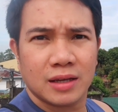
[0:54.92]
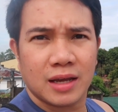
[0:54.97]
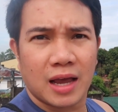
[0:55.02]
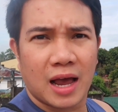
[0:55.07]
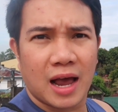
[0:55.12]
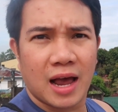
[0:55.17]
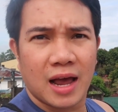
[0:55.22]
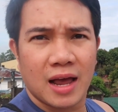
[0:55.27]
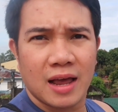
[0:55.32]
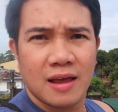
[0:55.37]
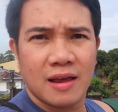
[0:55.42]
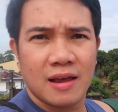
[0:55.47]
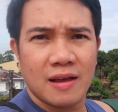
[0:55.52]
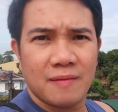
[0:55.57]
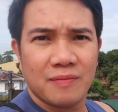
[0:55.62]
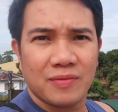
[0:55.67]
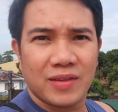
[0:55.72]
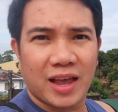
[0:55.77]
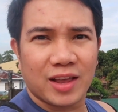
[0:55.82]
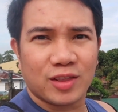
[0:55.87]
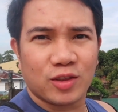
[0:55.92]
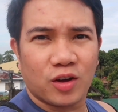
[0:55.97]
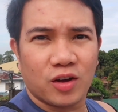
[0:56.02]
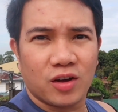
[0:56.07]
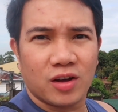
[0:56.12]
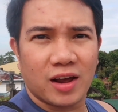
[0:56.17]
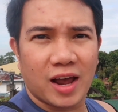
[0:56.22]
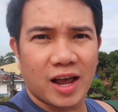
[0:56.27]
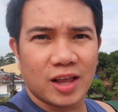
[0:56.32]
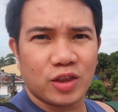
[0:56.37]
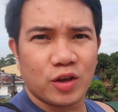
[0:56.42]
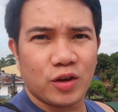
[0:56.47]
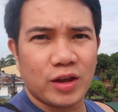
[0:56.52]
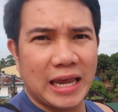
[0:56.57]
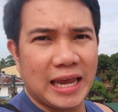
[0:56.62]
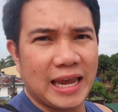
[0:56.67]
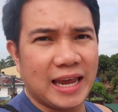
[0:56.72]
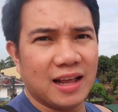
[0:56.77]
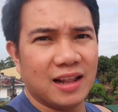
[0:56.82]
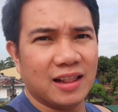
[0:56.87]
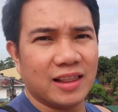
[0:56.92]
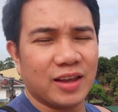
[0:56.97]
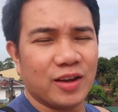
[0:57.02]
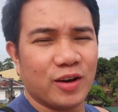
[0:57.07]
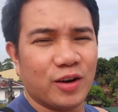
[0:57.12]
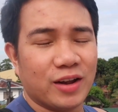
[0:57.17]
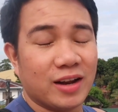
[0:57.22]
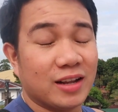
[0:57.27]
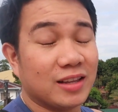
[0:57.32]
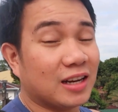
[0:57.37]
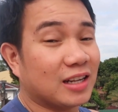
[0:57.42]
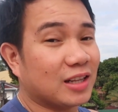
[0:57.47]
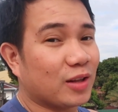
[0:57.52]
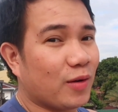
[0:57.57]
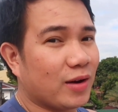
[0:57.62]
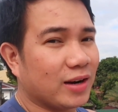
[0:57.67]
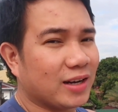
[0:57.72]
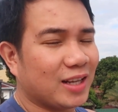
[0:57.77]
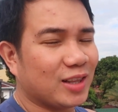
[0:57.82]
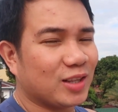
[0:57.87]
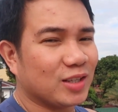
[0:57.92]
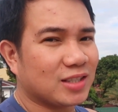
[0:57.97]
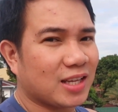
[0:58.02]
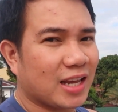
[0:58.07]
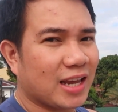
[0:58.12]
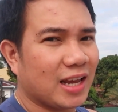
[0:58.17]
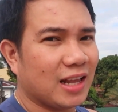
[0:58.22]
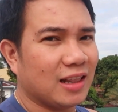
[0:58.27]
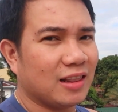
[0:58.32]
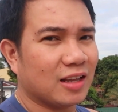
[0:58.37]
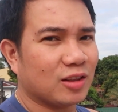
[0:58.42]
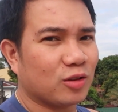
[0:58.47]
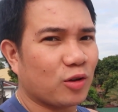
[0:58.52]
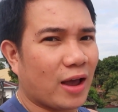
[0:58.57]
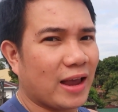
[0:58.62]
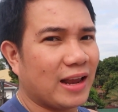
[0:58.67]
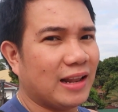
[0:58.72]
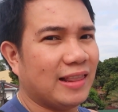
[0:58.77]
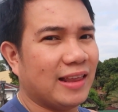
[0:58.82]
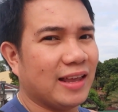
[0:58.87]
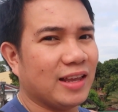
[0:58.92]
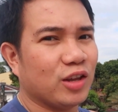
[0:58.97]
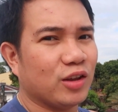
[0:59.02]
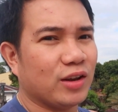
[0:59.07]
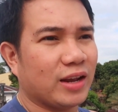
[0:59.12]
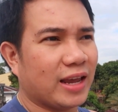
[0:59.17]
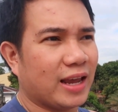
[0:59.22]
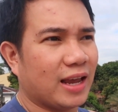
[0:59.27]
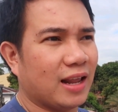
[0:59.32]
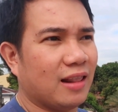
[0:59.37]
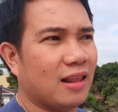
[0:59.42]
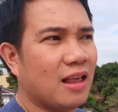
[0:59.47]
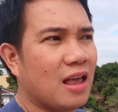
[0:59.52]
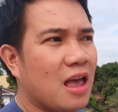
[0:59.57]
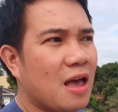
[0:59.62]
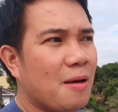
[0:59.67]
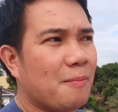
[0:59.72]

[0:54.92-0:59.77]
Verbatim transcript: Yeah eto, eto yung hill na yun. Ang tinatawag dito sa hill na to ay Lenyon Hill.